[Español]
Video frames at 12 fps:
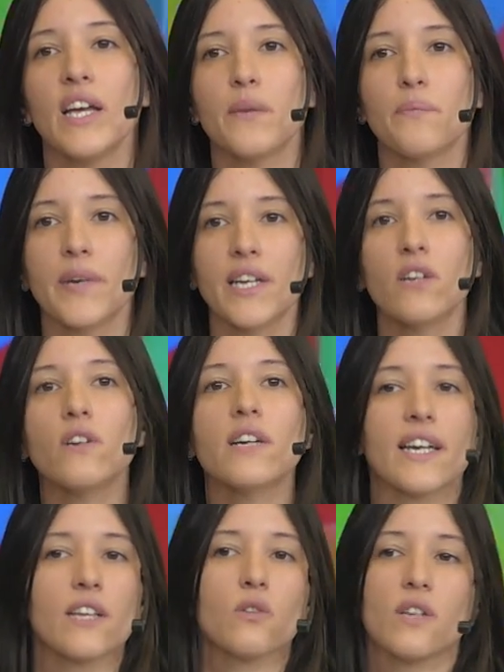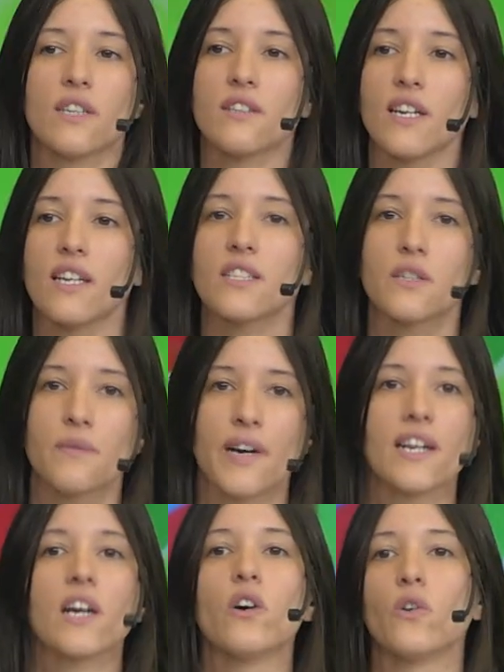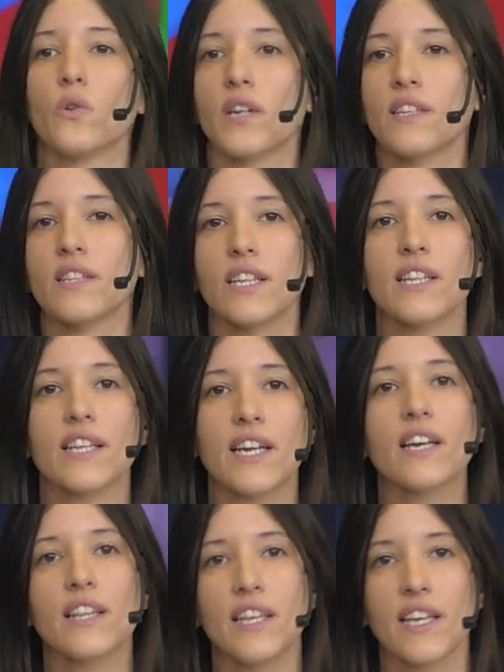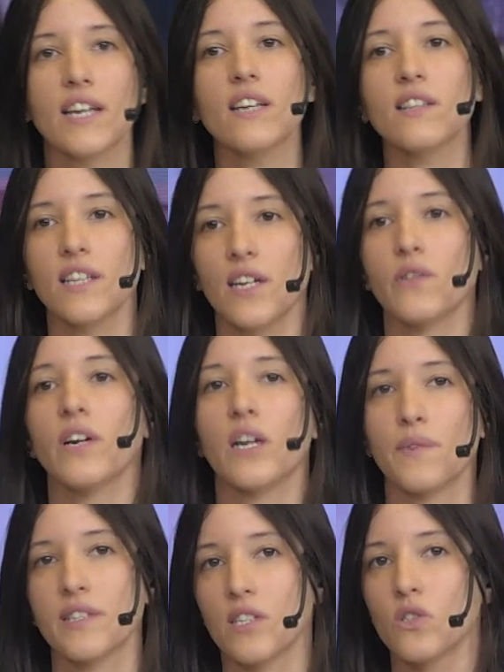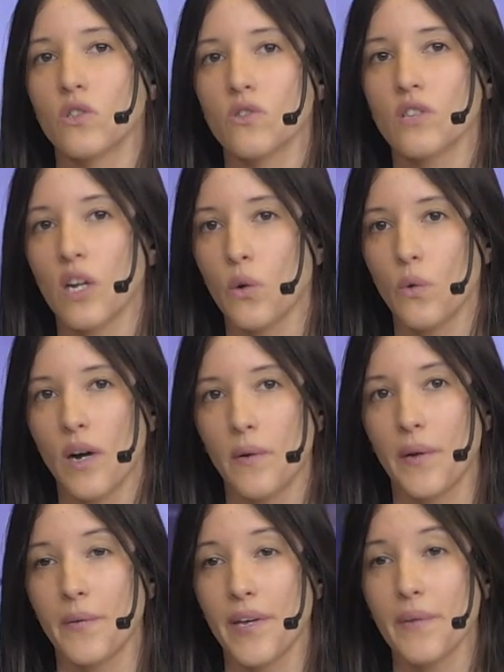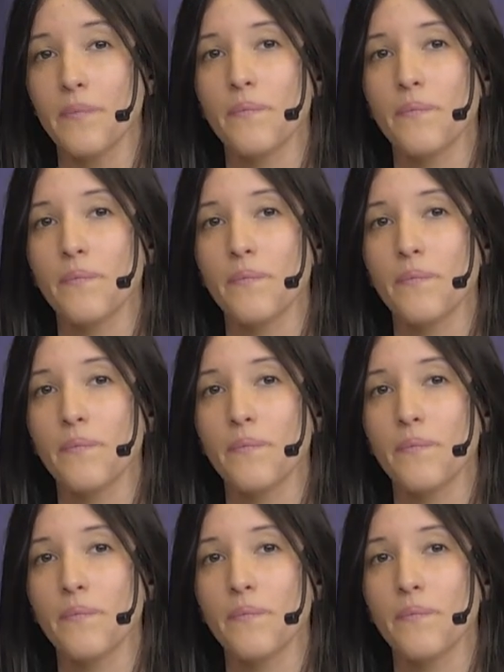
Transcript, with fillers: pero que durante la semana o durante el día a día tener una alimentación saludable, ¿bien?